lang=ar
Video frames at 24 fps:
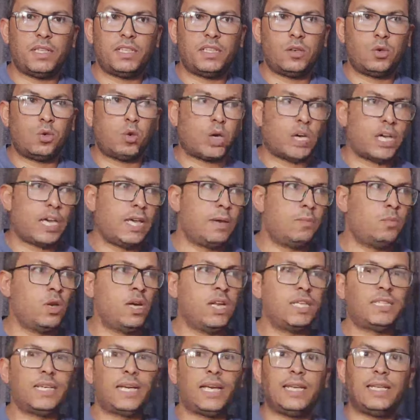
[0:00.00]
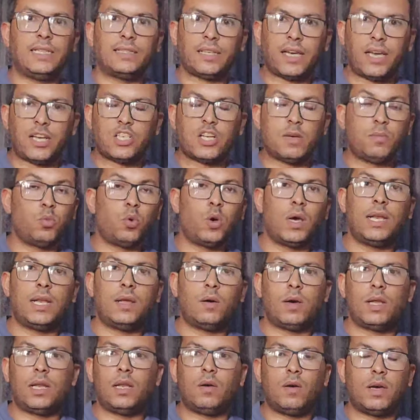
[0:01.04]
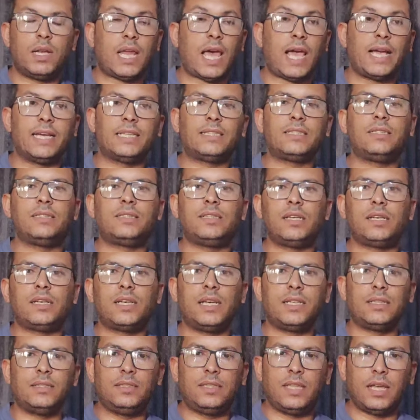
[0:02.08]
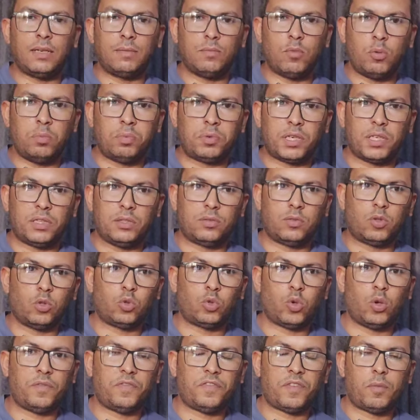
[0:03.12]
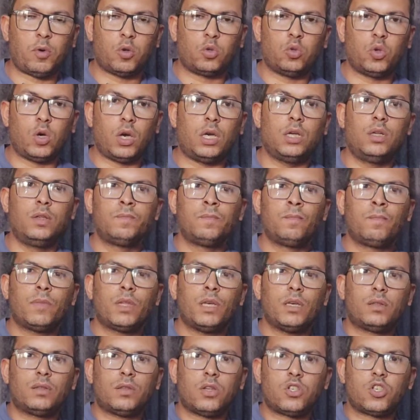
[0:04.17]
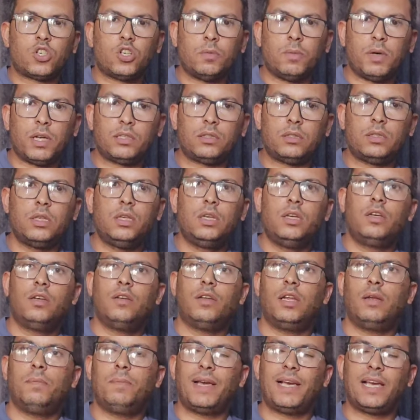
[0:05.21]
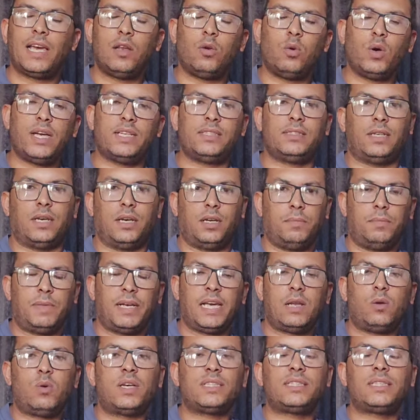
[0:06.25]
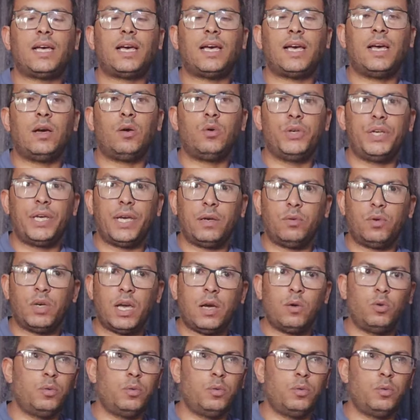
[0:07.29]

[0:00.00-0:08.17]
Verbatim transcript: بديل رخام ولا تجاليد خشب ولا ولا ولا حاجات كتير جدا ممكن تدخل في موضوع التشطيبات المجال واسع المجال واسع قوي قوي